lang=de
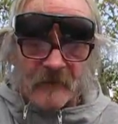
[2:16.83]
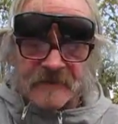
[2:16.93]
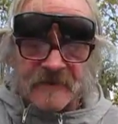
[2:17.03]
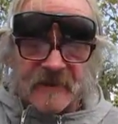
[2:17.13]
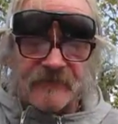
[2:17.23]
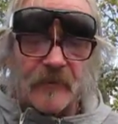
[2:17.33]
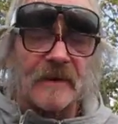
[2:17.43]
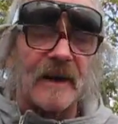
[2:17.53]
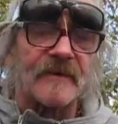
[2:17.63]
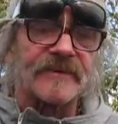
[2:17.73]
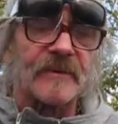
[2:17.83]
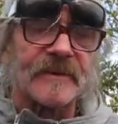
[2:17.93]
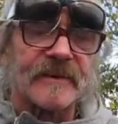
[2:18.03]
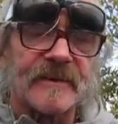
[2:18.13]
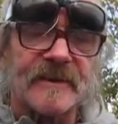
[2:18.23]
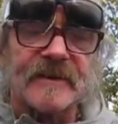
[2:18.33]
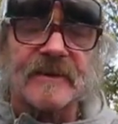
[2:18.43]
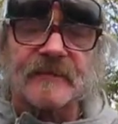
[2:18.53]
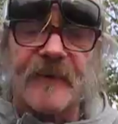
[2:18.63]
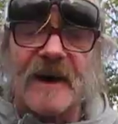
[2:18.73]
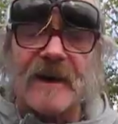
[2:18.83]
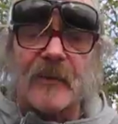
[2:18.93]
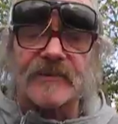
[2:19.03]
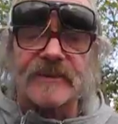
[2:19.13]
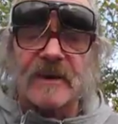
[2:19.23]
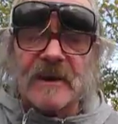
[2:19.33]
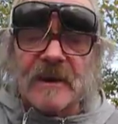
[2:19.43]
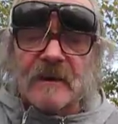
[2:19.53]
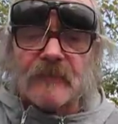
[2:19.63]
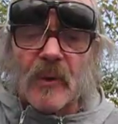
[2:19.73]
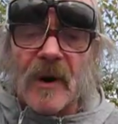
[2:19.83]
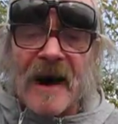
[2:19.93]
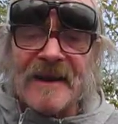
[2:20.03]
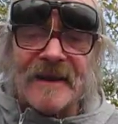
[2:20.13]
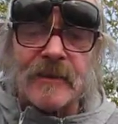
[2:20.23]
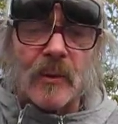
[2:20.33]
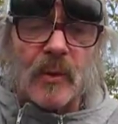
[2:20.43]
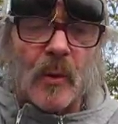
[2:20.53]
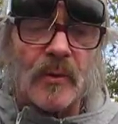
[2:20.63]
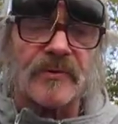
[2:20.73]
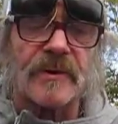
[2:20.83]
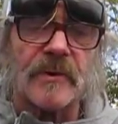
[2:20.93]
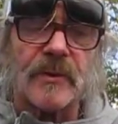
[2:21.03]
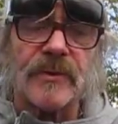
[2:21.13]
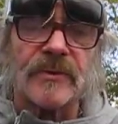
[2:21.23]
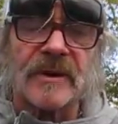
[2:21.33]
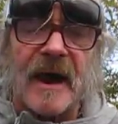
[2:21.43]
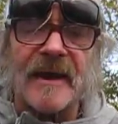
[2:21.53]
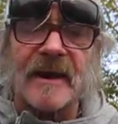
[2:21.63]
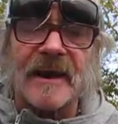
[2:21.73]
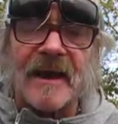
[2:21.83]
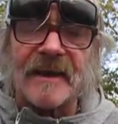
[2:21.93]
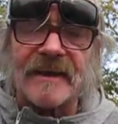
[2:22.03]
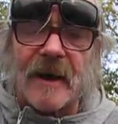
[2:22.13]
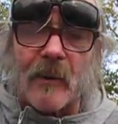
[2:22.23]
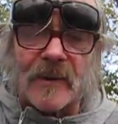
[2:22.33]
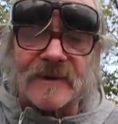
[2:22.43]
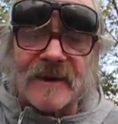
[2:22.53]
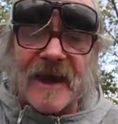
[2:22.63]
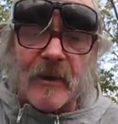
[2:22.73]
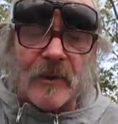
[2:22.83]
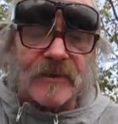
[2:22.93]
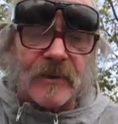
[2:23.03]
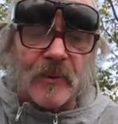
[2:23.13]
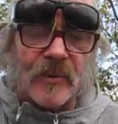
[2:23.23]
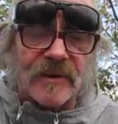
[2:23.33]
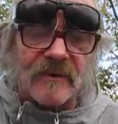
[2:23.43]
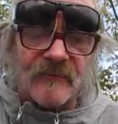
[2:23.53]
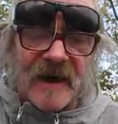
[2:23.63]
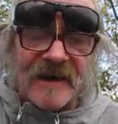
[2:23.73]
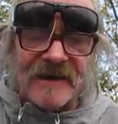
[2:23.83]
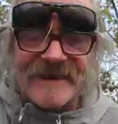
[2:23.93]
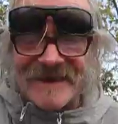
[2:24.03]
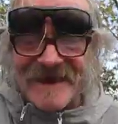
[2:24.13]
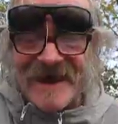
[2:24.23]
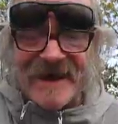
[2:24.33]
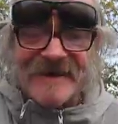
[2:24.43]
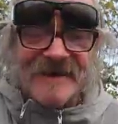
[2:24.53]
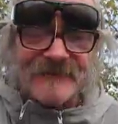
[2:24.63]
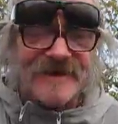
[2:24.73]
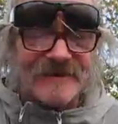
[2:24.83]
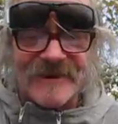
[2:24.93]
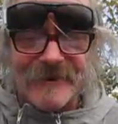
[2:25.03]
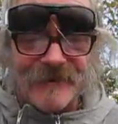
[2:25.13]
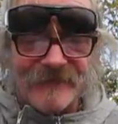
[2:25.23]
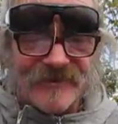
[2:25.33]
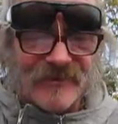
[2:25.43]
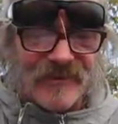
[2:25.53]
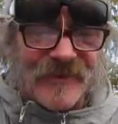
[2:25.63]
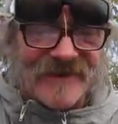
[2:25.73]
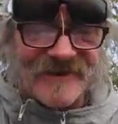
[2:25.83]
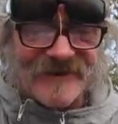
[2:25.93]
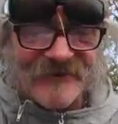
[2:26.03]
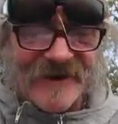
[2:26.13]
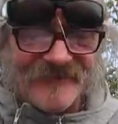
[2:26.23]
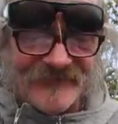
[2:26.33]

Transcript: auch dieser Vorgang sollte in diesem Fall aus moral-ethnologischen Gründen keinerlei genaueren Erörterungen, weil, naja, wie das Leben eben so spielt, nicht wahr?